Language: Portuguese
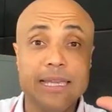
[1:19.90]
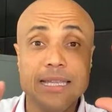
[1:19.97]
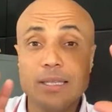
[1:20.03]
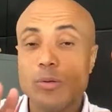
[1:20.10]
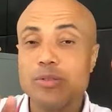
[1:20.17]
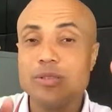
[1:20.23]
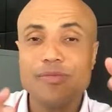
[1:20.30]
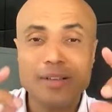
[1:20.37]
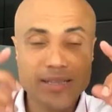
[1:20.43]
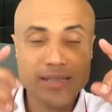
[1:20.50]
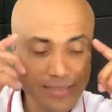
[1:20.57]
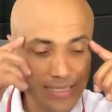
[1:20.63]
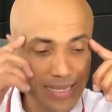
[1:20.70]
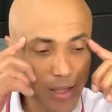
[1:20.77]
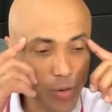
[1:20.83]
Então você fala
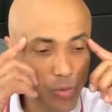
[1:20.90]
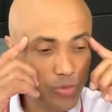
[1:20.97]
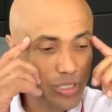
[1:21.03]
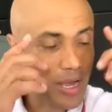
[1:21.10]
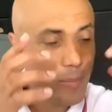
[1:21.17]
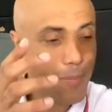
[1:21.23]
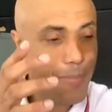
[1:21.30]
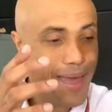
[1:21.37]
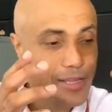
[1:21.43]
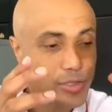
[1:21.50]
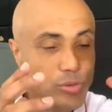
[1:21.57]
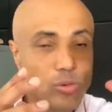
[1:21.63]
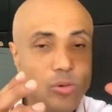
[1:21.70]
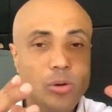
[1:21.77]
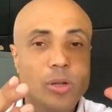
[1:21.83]
assim, ah, o
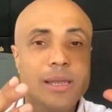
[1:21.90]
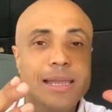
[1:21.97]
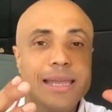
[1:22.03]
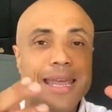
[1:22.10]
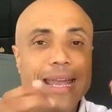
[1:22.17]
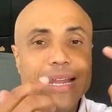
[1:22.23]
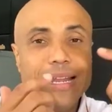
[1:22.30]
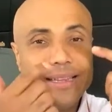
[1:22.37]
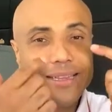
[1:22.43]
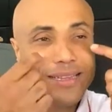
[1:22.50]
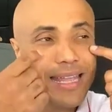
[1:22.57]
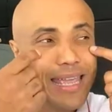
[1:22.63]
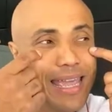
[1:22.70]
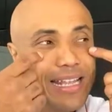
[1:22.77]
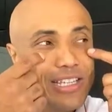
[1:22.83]
diabético ele
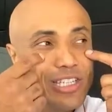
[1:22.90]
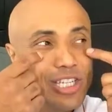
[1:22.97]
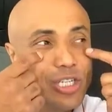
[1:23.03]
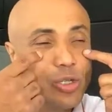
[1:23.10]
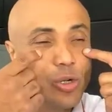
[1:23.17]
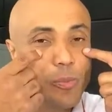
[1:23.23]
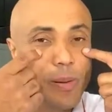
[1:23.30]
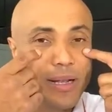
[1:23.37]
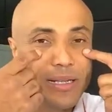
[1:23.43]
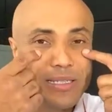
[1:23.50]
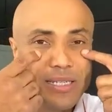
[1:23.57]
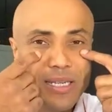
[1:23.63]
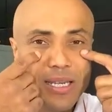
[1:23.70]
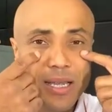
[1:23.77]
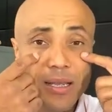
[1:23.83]
tem
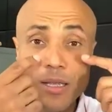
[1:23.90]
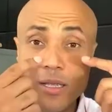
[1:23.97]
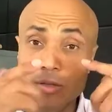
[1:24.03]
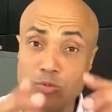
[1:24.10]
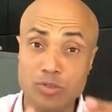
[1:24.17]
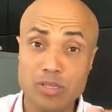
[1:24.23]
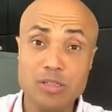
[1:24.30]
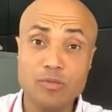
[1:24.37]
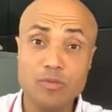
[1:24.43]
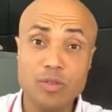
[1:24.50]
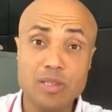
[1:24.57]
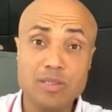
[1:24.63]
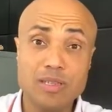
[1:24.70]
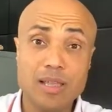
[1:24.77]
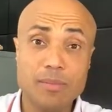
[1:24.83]
retinopatia. Não sei se
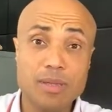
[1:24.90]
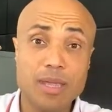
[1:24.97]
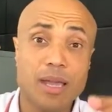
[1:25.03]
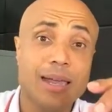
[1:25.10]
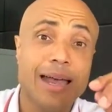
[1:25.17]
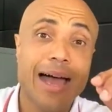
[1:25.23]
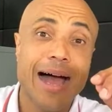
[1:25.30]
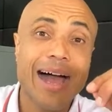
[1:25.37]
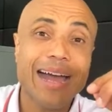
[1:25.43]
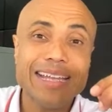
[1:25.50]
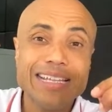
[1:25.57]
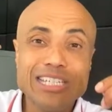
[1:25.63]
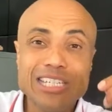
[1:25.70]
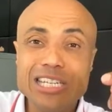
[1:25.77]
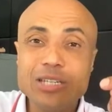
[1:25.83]
você sabia. A
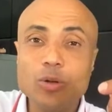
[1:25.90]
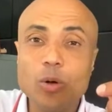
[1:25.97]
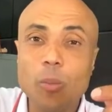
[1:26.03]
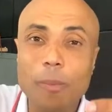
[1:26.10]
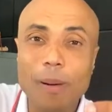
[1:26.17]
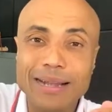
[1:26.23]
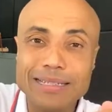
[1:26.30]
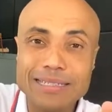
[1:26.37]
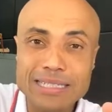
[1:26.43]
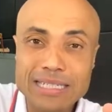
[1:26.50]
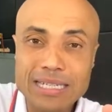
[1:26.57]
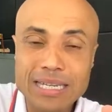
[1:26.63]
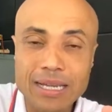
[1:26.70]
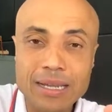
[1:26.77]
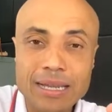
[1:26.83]

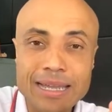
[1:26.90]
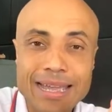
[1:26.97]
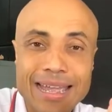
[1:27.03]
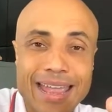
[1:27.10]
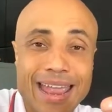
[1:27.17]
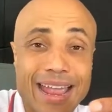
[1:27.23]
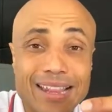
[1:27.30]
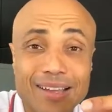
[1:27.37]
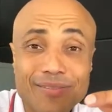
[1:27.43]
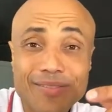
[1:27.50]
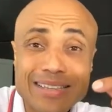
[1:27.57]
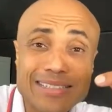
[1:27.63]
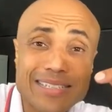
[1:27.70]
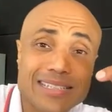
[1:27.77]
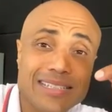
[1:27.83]
retinopatia ela
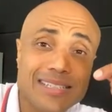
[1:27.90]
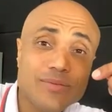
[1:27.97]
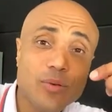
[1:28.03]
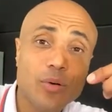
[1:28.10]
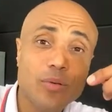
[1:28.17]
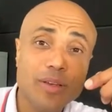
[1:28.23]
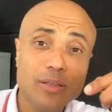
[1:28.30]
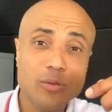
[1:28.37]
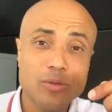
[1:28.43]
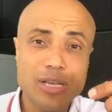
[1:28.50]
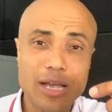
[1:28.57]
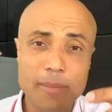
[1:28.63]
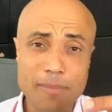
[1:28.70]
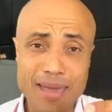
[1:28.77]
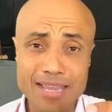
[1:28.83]
vai se desenvolver no
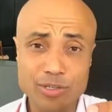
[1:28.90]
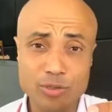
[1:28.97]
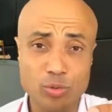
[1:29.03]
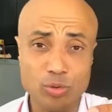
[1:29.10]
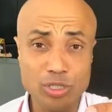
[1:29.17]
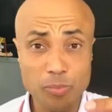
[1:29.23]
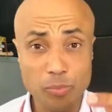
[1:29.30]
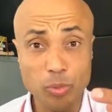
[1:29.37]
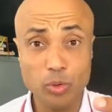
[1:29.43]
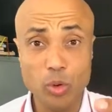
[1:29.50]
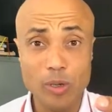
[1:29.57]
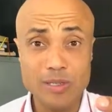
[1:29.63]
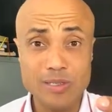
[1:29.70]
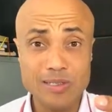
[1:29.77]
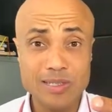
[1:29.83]
diabético tipo
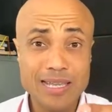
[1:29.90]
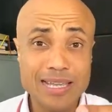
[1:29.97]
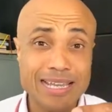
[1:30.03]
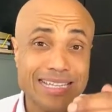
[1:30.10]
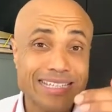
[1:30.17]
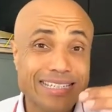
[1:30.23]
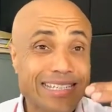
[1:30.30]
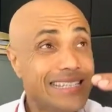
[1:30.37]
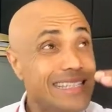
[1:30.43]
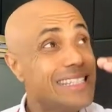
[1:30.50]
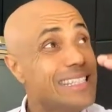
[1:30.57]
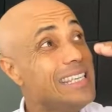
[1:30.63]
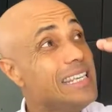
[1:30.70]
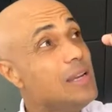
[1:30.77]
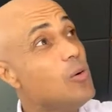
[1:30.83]
2 de
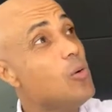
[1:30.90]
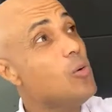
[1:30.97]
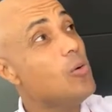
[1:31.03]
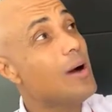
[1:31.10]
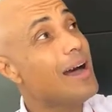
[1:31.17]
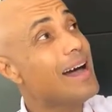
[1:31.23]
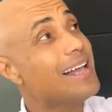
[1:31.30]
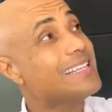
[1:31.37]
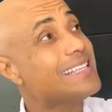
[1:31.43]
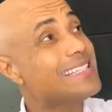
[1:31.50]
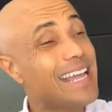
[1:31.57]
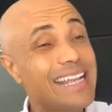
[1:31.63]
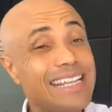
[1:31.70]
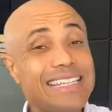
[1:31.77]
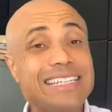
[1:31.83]
5 a
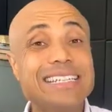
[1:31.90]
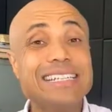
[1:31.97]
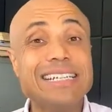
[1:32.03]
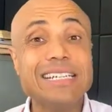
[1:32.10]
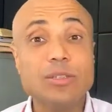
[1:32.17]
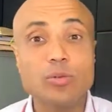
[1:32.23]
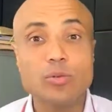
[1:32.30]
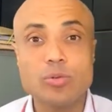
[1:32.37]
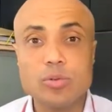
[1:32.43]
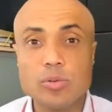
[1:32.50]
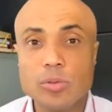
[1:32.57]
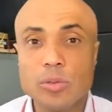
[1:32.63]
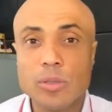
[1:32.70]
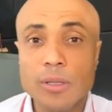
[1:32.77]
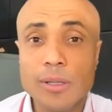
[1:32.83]
7 anos.